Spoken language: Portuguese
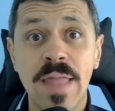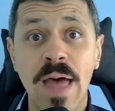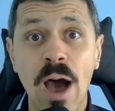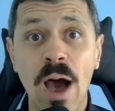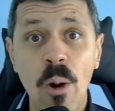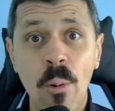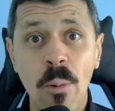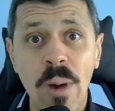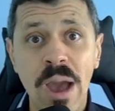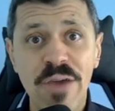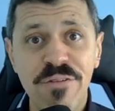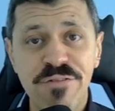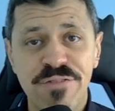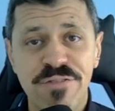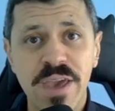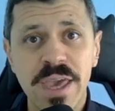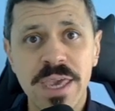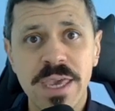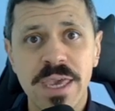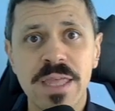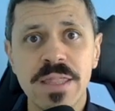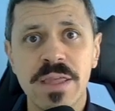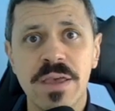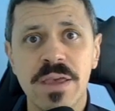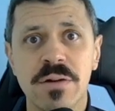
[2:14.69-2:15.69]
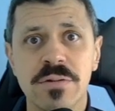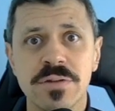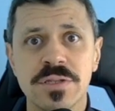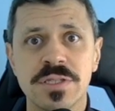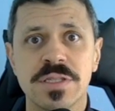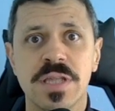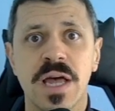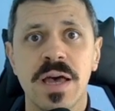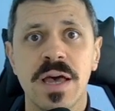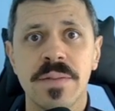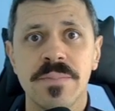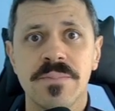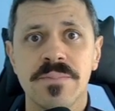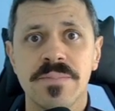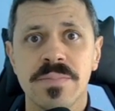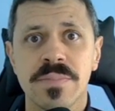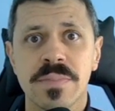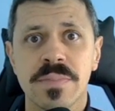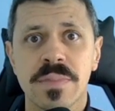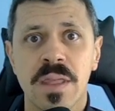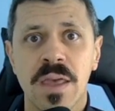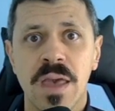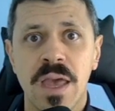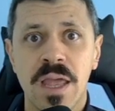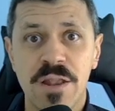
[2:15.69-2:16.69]
não é fake news,
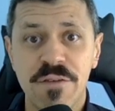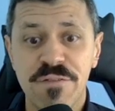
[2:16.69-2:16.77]
tá?